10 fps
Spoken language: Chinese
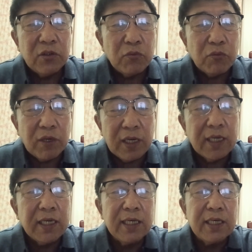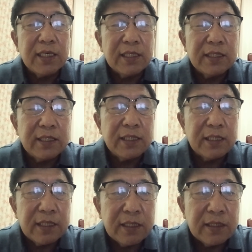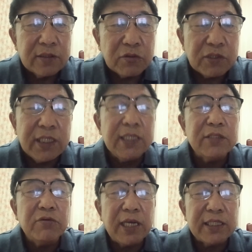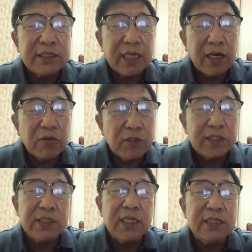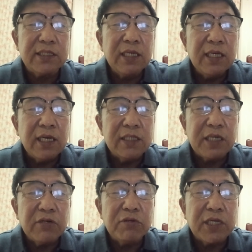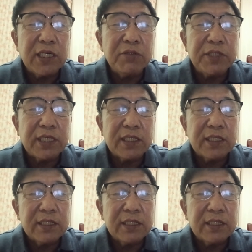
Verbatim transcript: 我从个人关系讲，我和姜昆姜昆合过影。